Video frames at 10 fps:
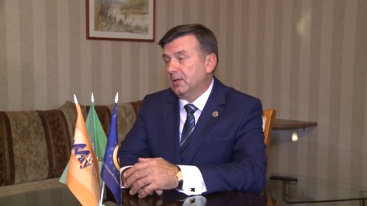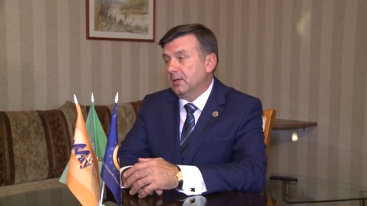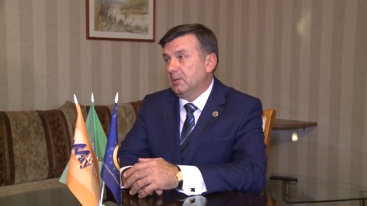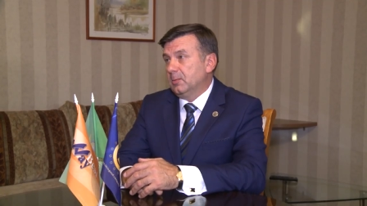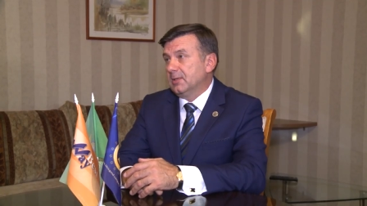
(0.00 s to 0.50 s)

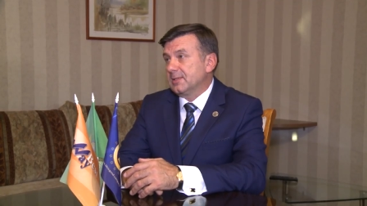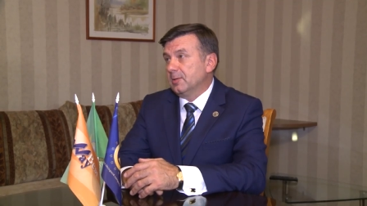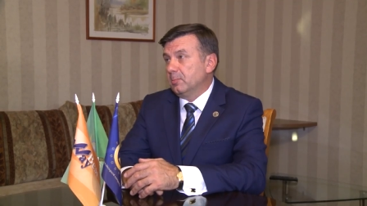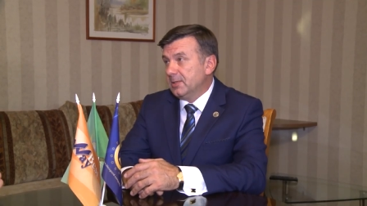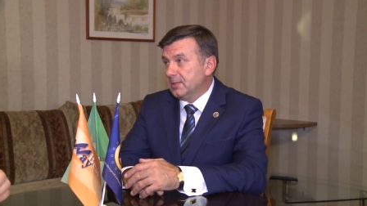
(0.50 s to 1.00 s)
какими-то
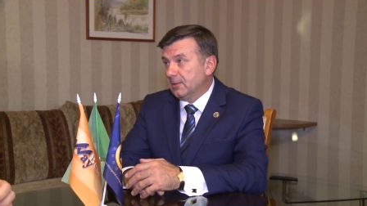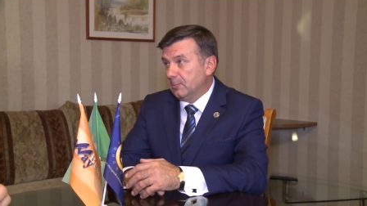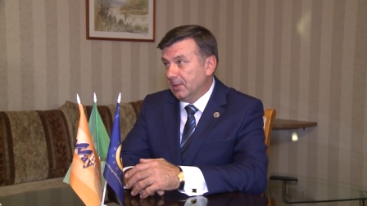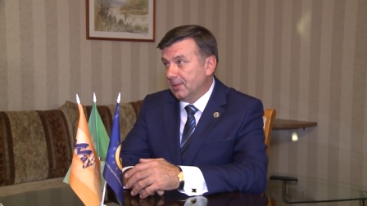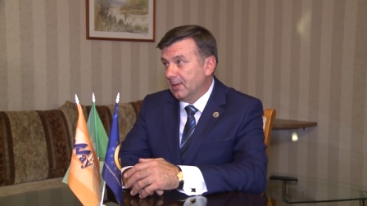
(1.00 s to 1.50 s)

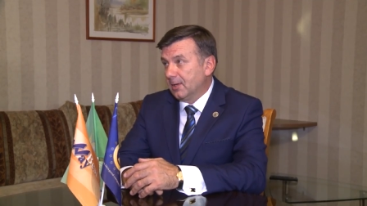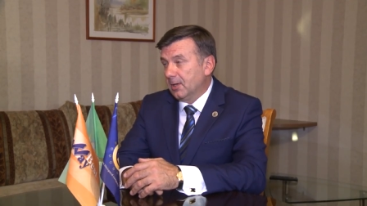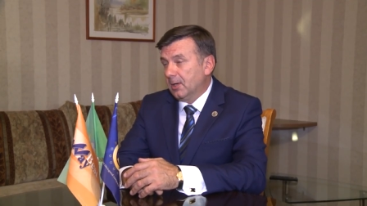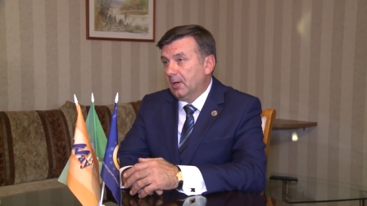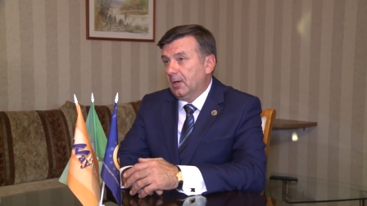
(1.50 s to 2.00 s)
событиями
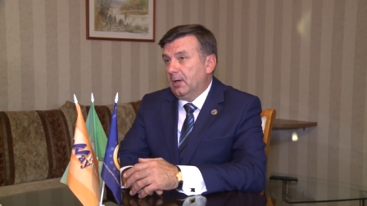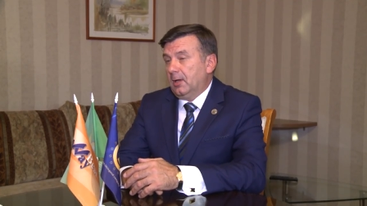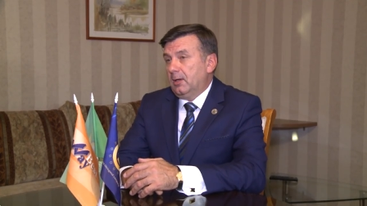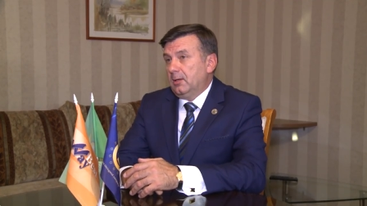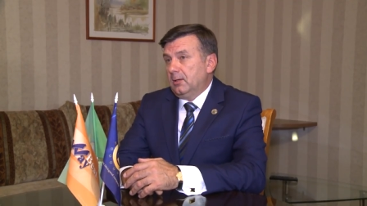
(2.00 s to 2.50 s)

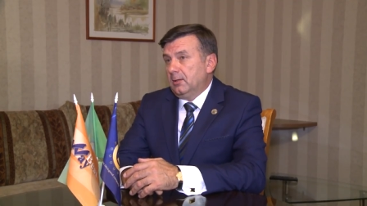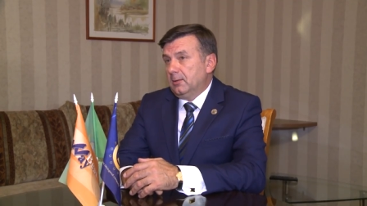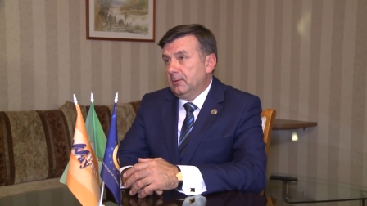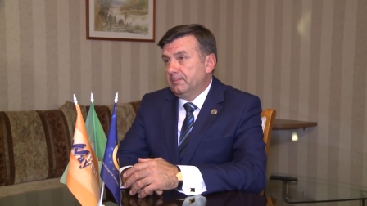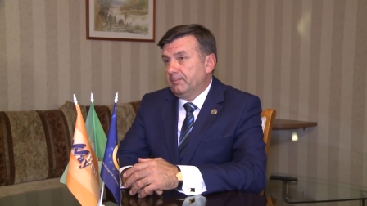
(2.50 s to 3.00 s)

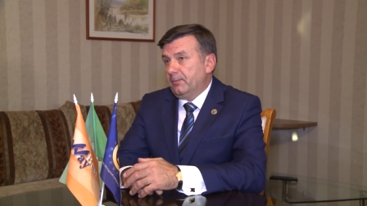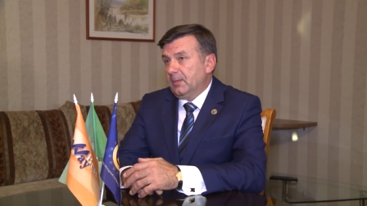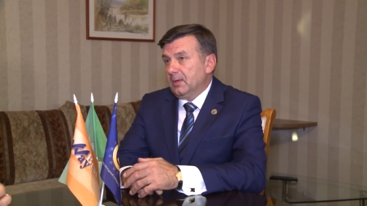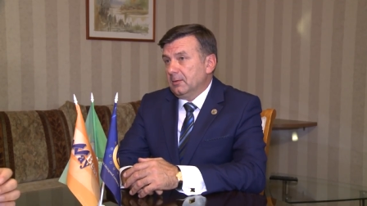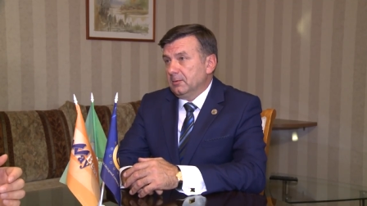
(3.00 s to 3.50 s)
и
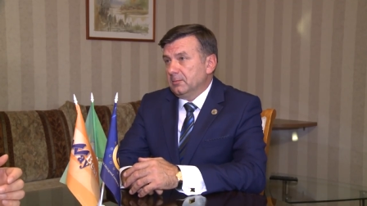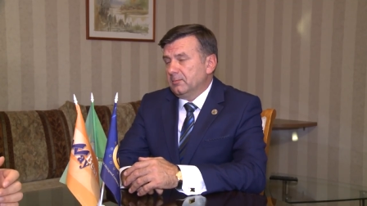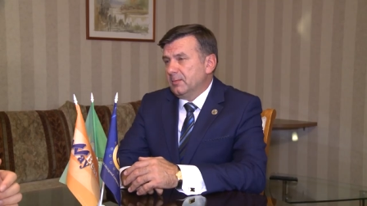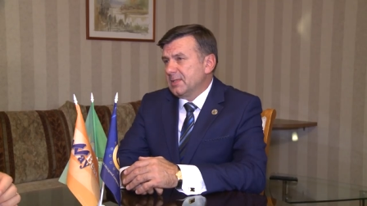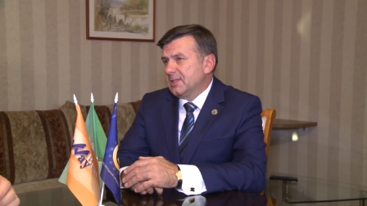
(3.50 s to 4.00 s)

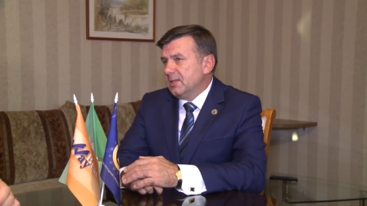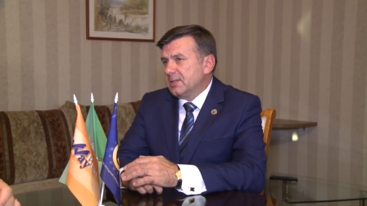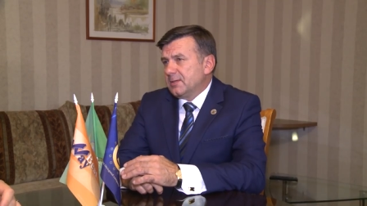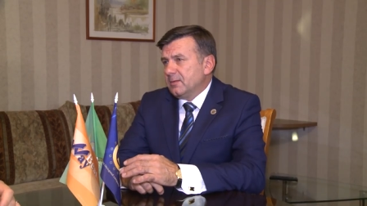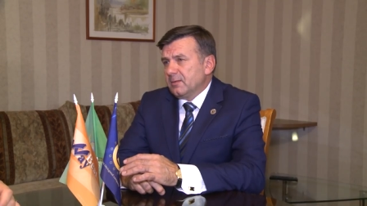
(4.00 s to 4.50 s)

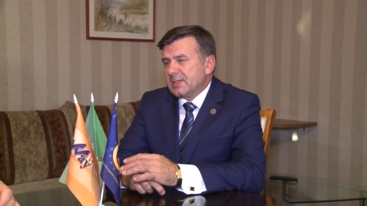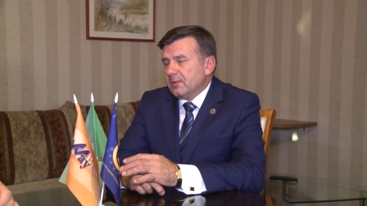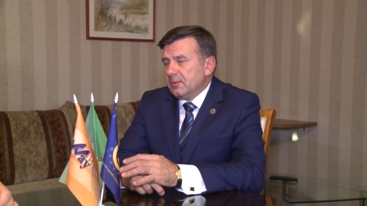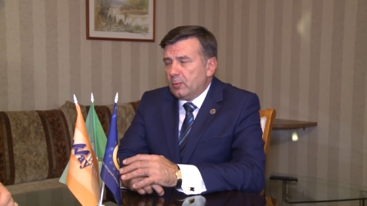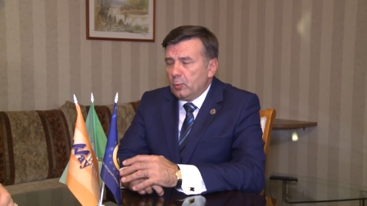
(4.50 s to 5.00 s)
здесь
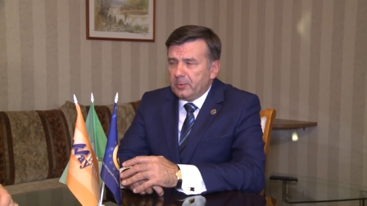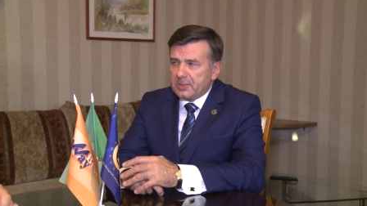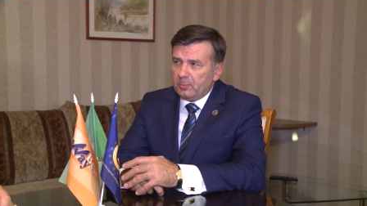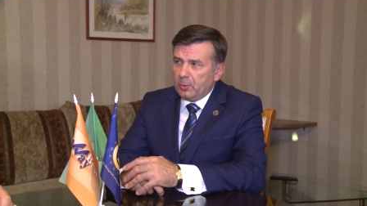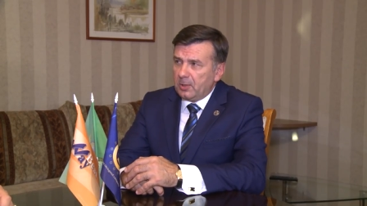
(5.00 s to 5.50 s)

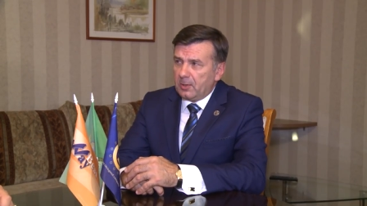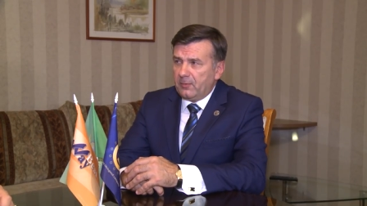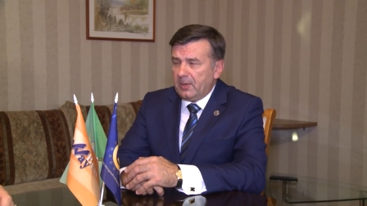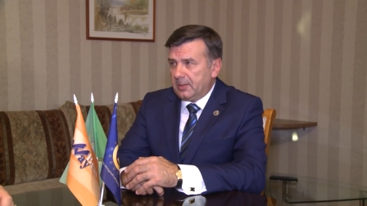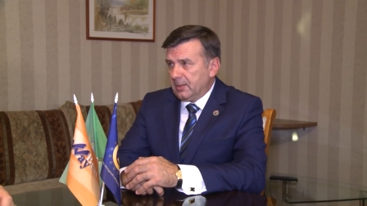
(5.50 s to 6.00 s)
совокупность многих
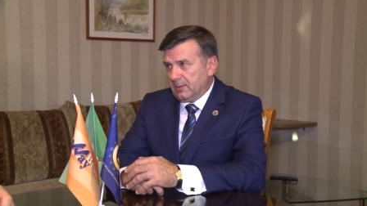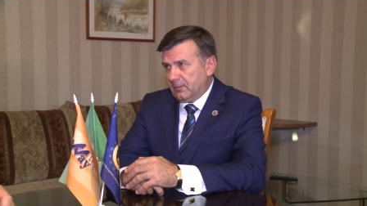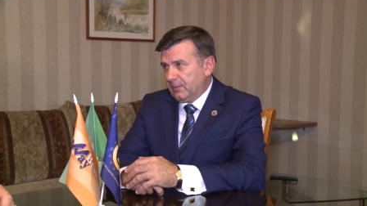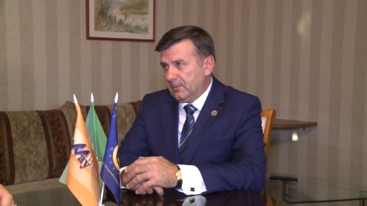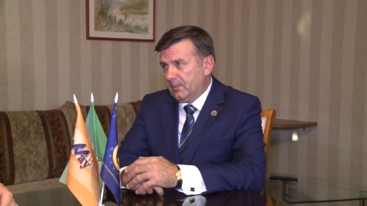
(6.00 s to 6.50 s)
факторов –
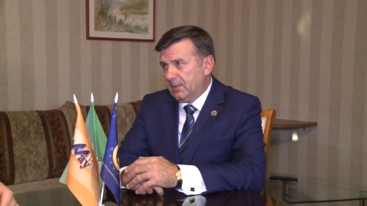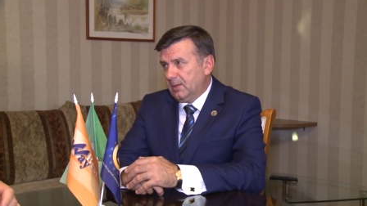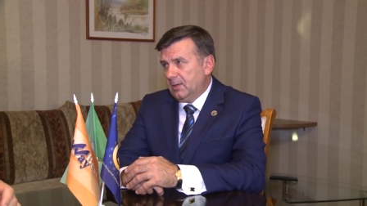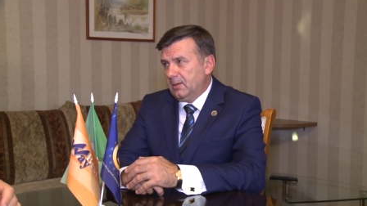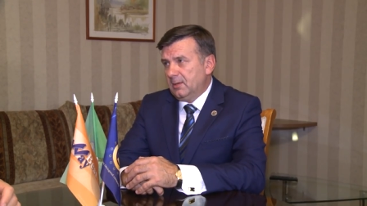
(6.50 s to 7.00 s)

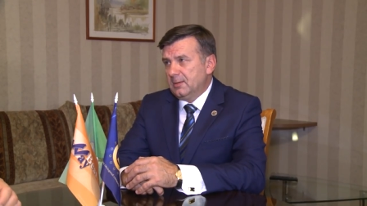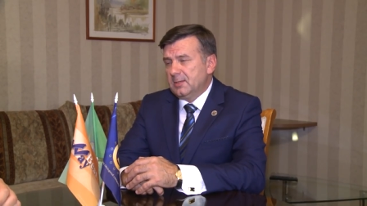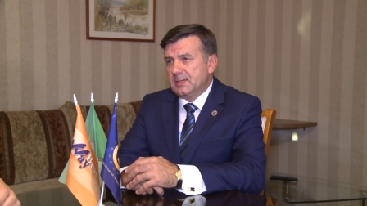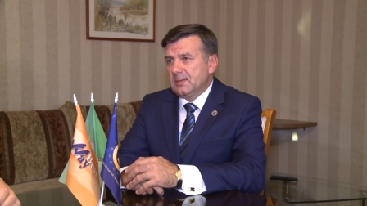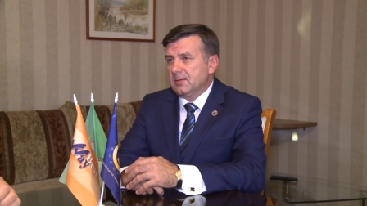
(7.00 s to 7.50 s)
и
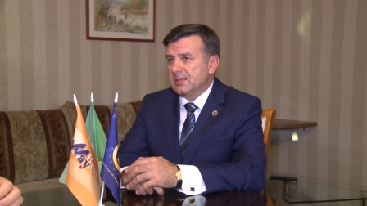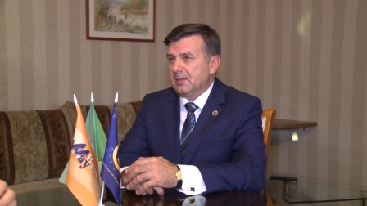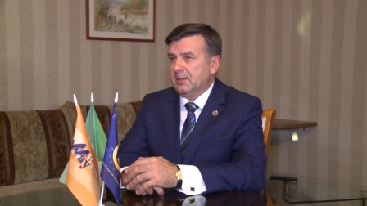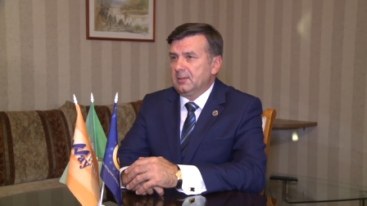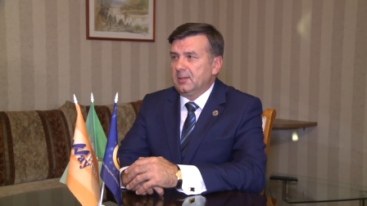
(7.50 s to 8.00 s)
действия
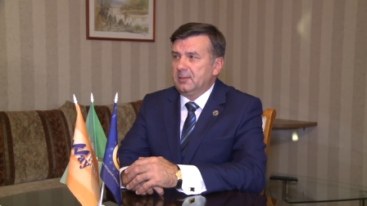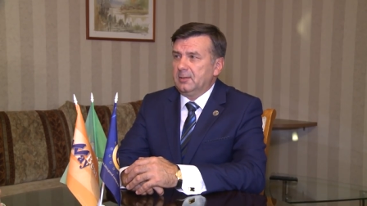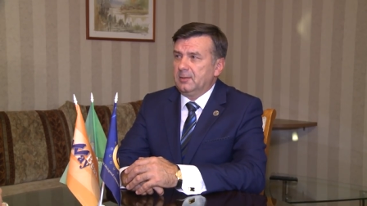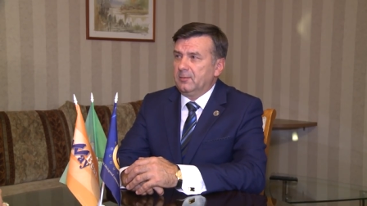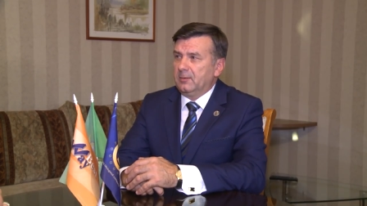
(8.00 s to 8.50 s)
законодательной